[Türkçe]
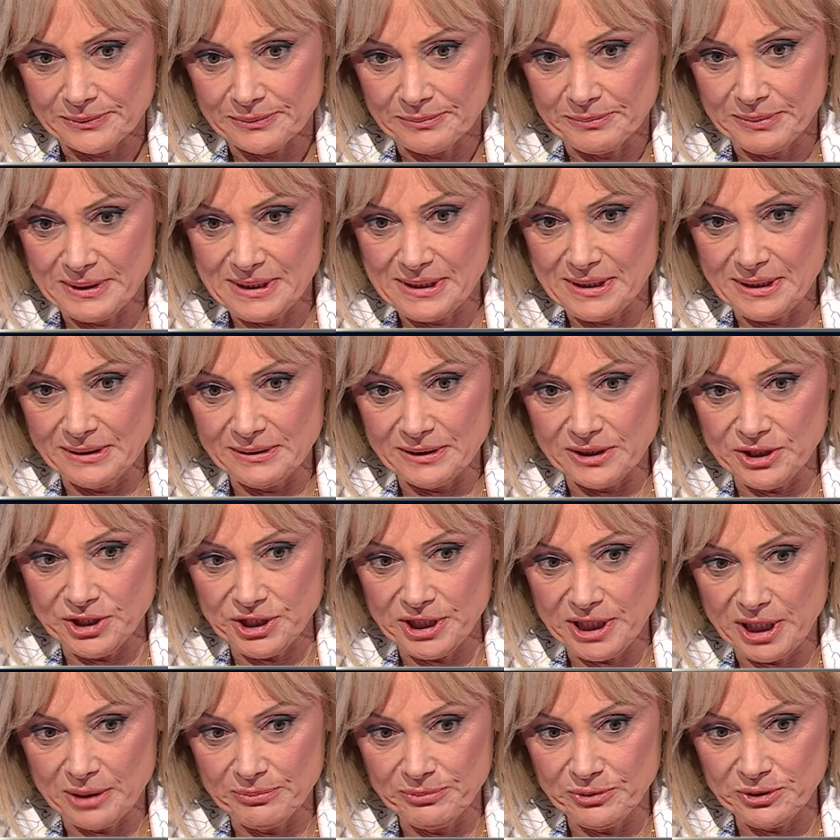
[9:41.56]
Pizza
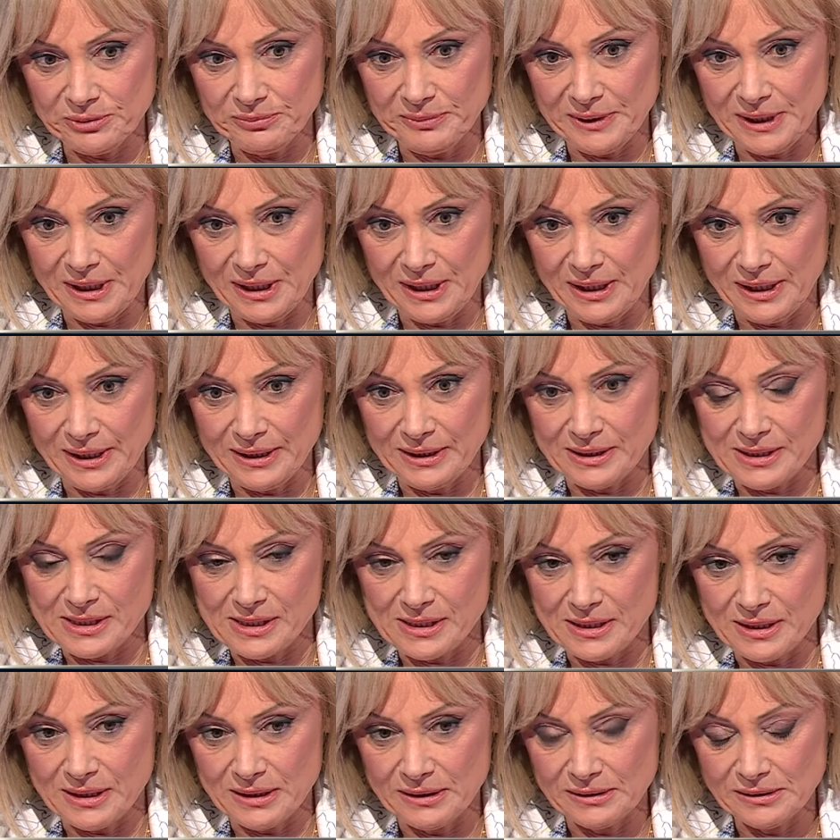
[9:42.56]
taşı yaptım ya
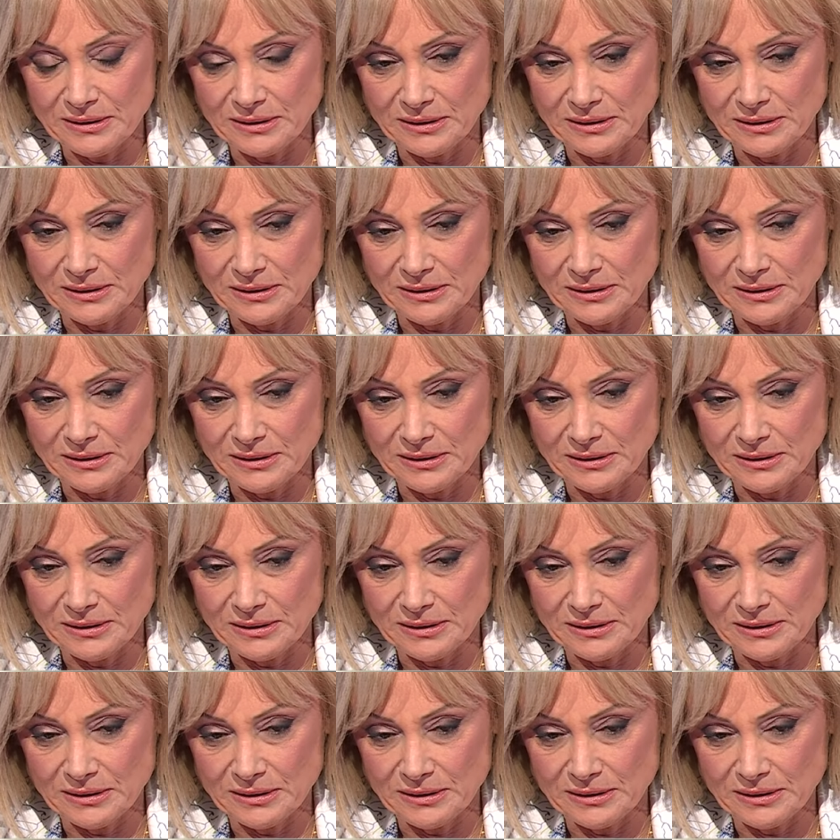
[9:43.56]
herkese.